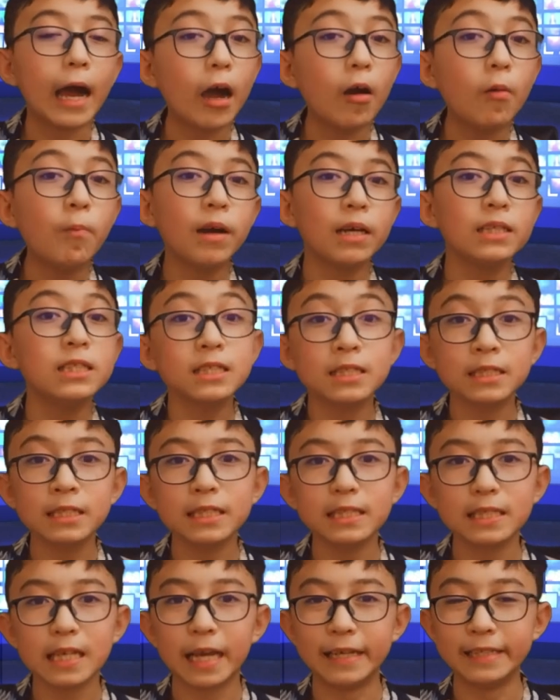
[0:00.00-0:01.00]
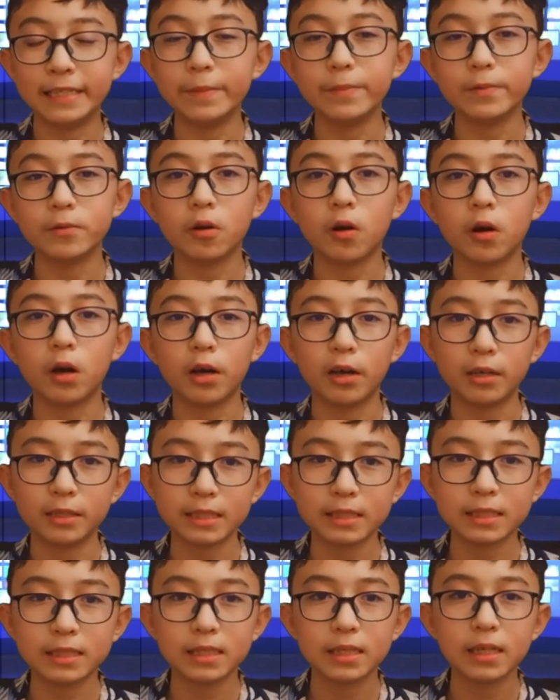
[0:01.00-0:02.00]
how much this item
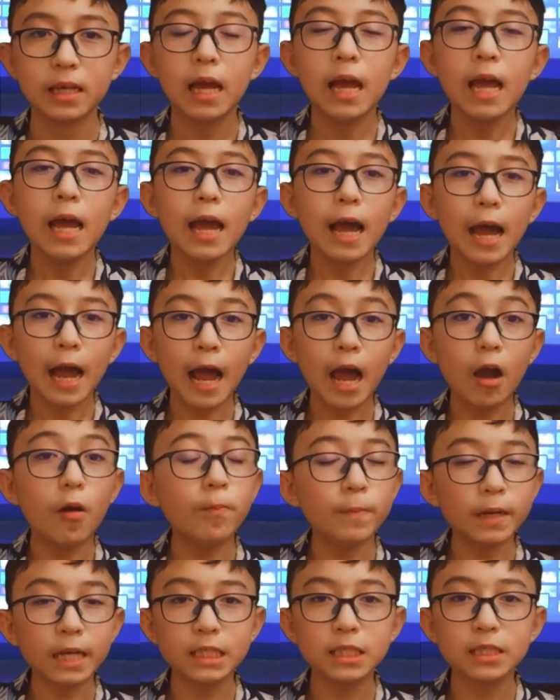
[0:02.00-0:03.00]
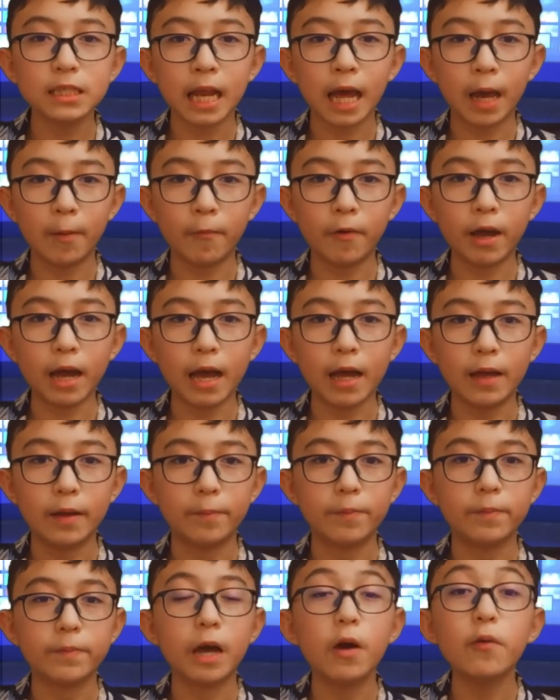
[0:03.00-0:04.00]
cost how much ถามว่า
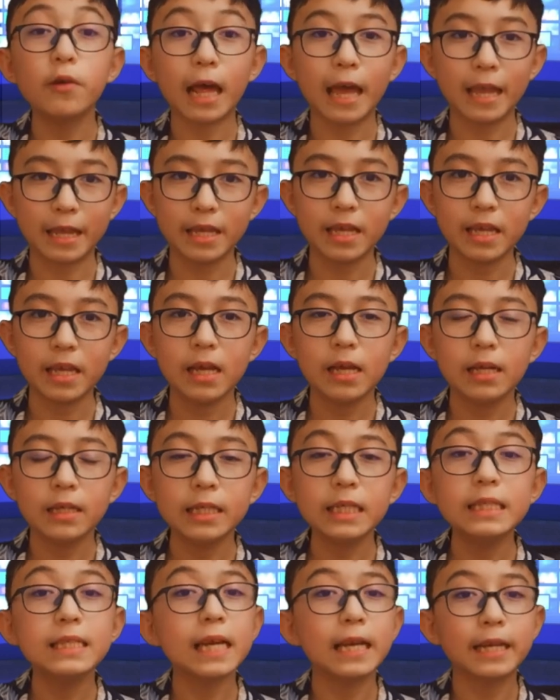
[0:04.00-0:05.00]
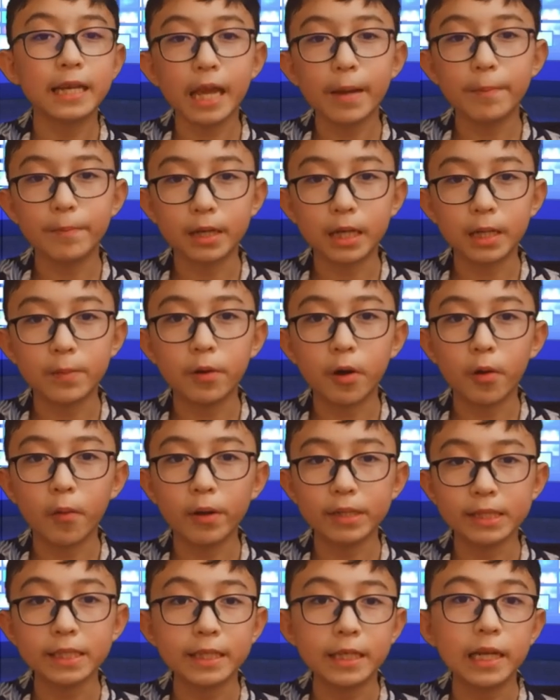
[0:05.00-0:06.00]
เท่าไหร่ this item คือบอก
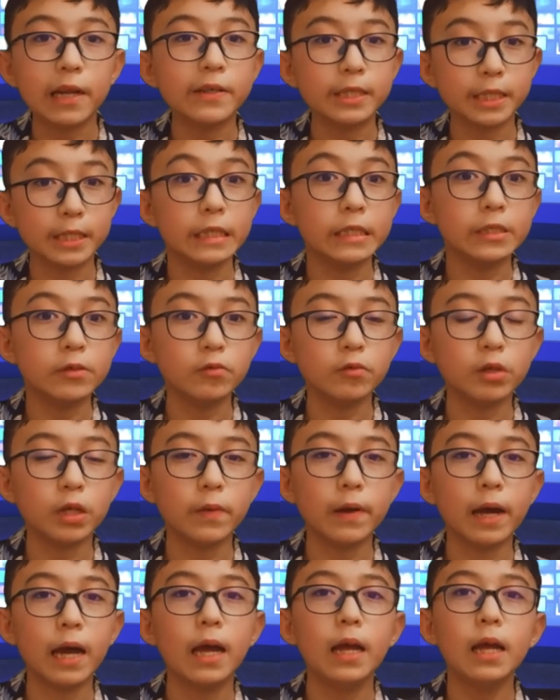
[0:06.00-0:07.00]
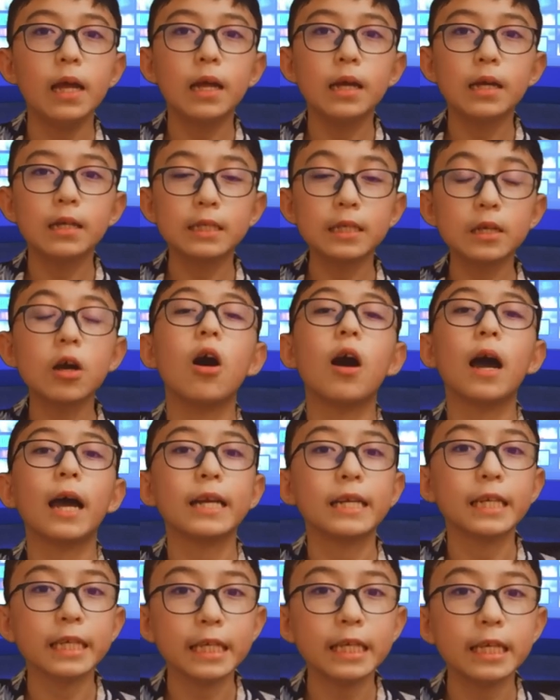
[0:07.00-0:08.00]
ว่าสิ่งที่เราถืออยู่หรือว่าสิ่งของ
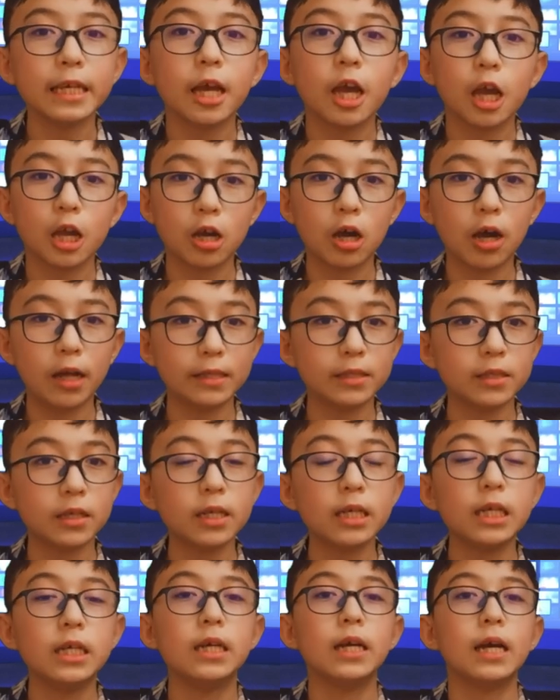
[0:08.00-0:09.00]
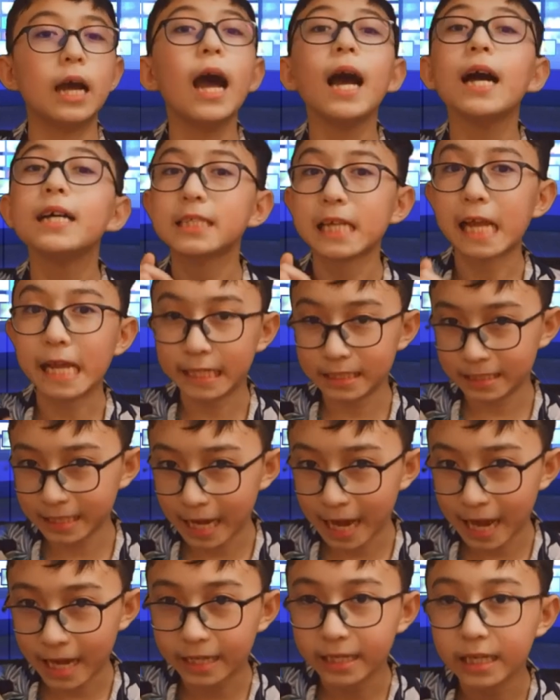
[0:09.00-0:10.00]
อันนี้ cost ก็คือค่าใช้
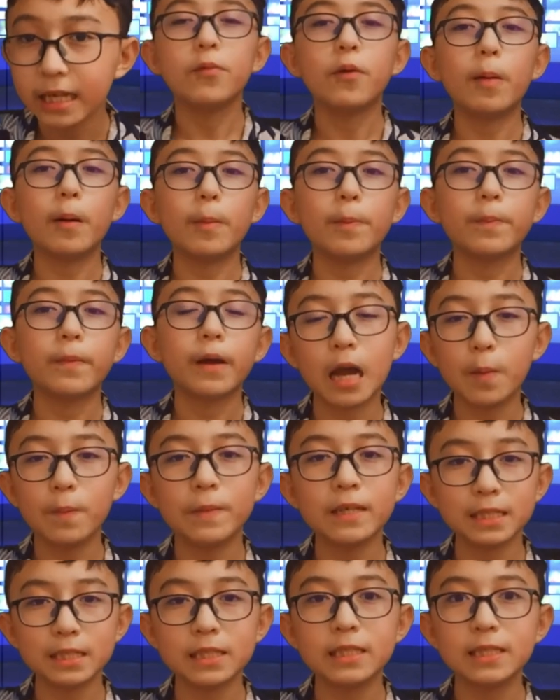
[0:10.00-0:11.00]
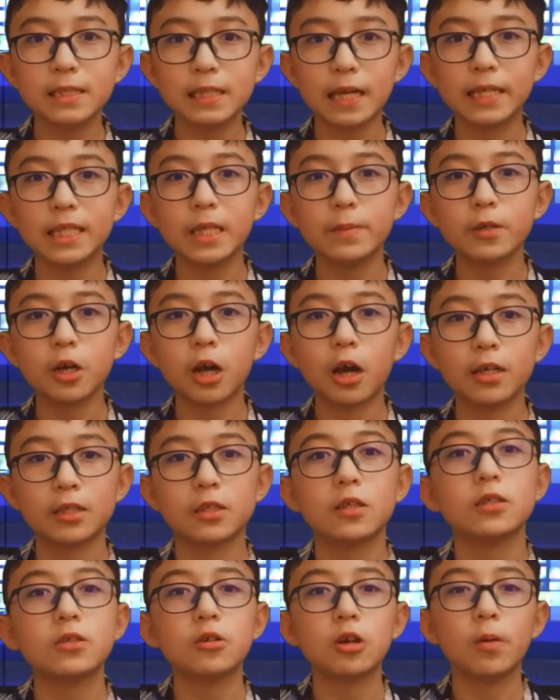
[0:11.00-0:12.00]
จ่ายหรือว่า how much this item
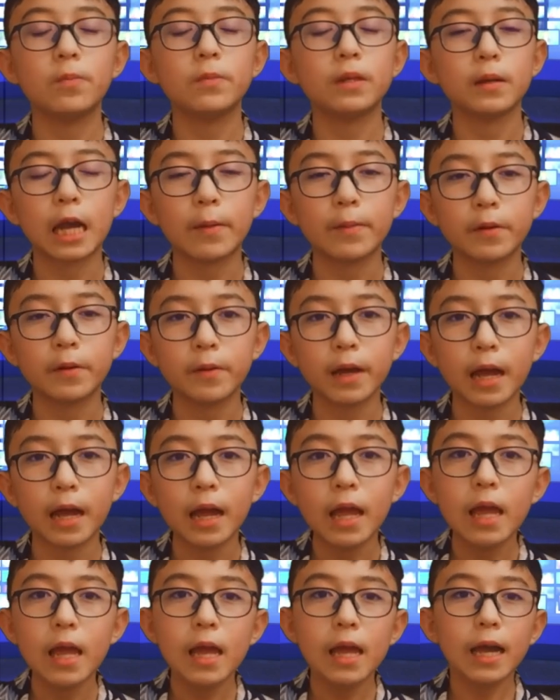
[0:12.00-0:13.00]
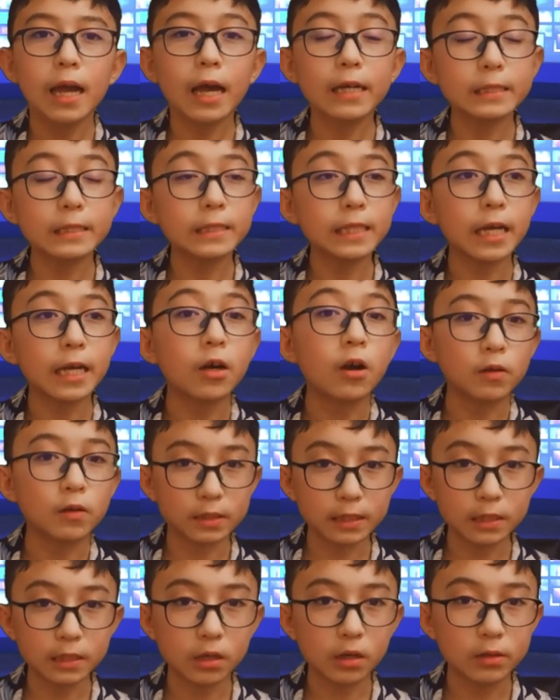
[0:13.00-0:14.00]
cost ก็จะรวมกันเป็นว่าค่าใช้จ่ายขอ
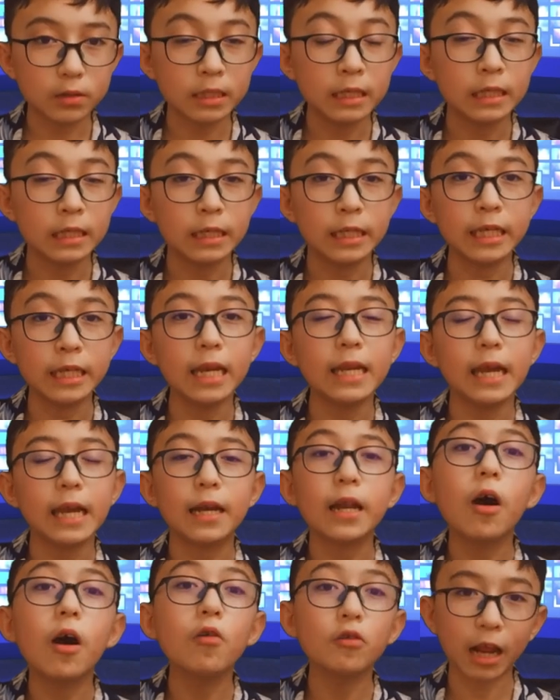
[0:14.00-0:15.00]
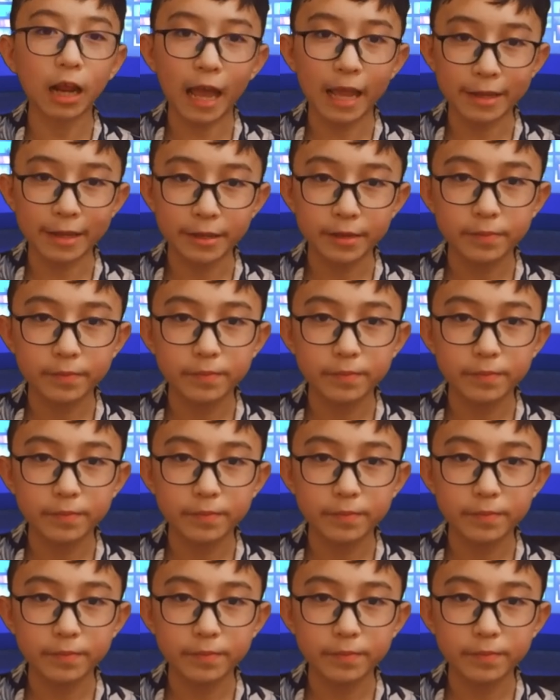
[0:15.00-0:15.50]
งสิ่งของสิ่งนี้เนี่ยเท่าไหร่